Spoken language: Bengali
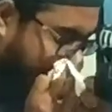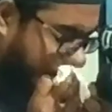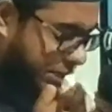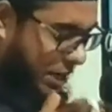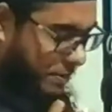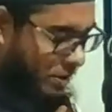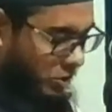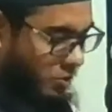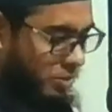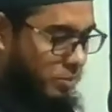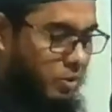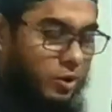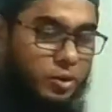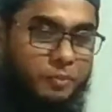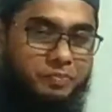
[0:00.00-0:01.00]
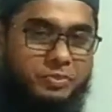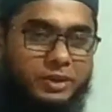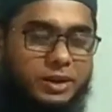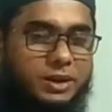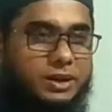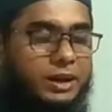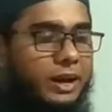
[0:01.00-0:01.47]
যাইবা তুমি বলো
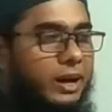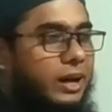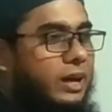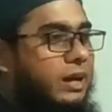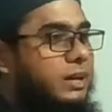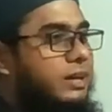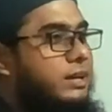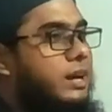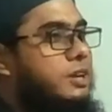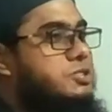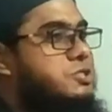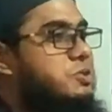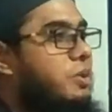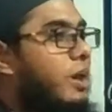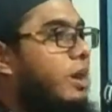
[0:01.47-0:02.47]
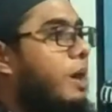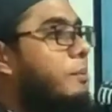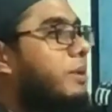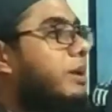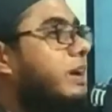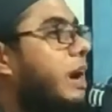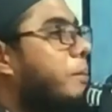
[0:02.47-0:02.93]
ইয়ার রসুল আল্লাহ
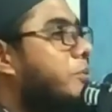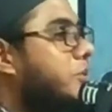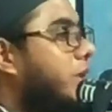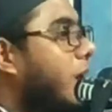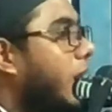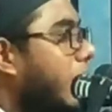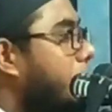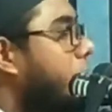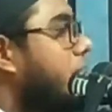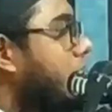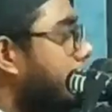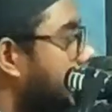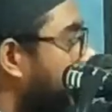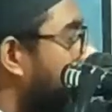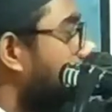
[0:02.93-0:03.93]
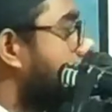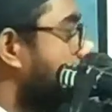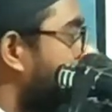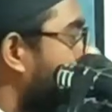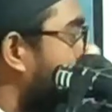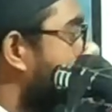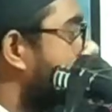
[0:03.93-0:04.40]
মেখে আমাদের আগে পৃথিবীতে দশ
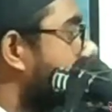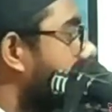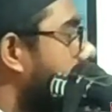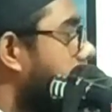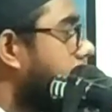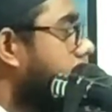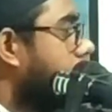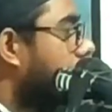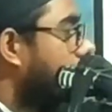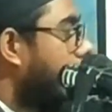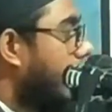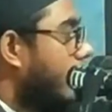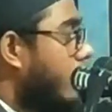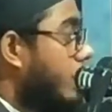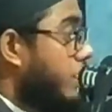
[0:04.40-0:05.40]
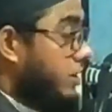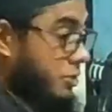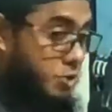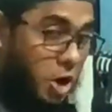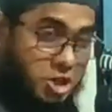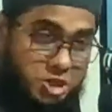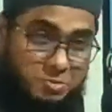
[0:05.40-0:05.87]
বার আসবো
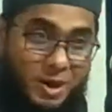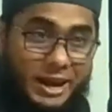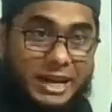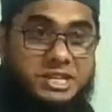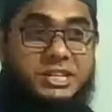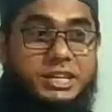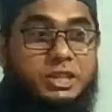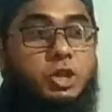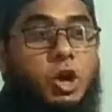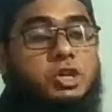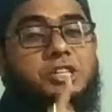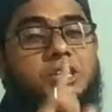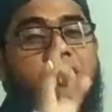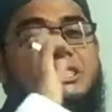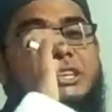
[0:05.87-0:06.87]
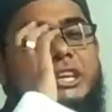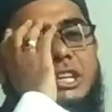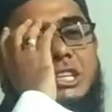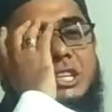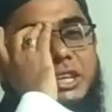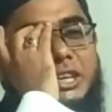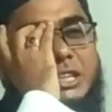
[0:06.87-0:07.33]
দশ বার এসে দশটা জিনিস
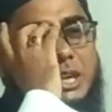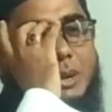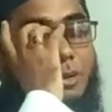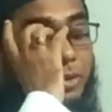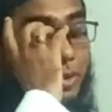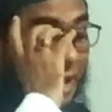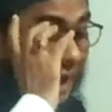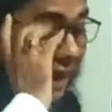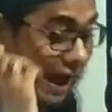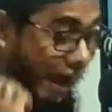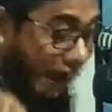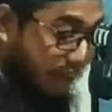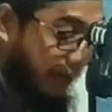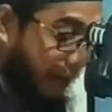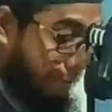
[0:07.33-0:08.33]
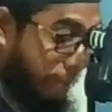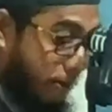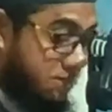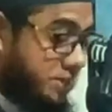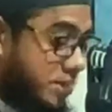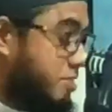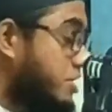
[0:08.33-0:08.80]
নিয়ে যাব এক নাম্বার
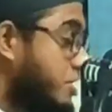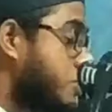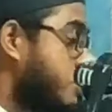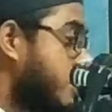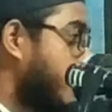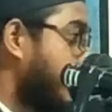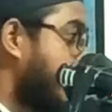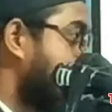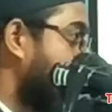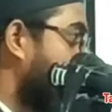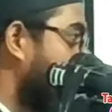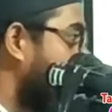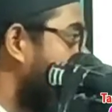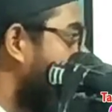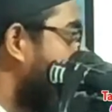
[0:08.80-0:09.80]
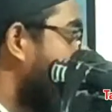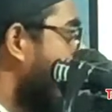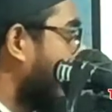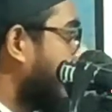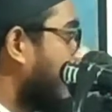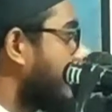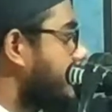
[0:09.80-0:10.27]
যে জিনিসটা নিয়ে যাব
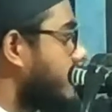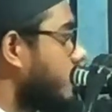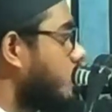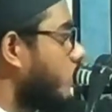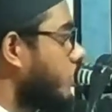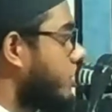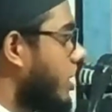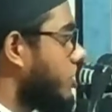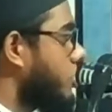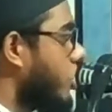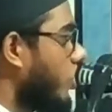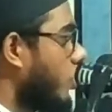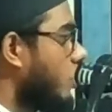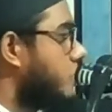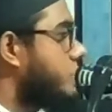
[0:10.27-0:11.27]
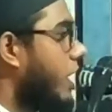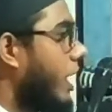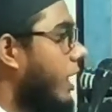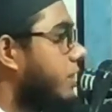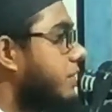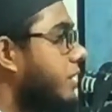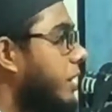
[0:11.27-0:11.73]
এটা হচ্ছে দুনিয়ার সকল
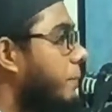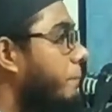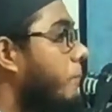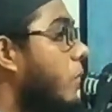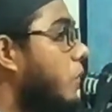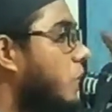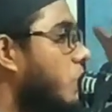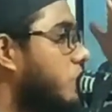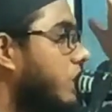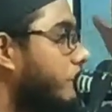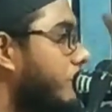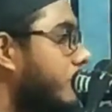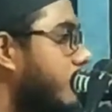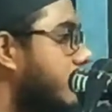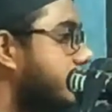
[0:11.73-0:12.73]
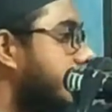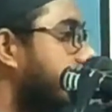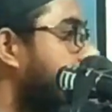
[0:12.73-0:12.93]
জায়গার থেকে বরকত আমি নিয়ে যাব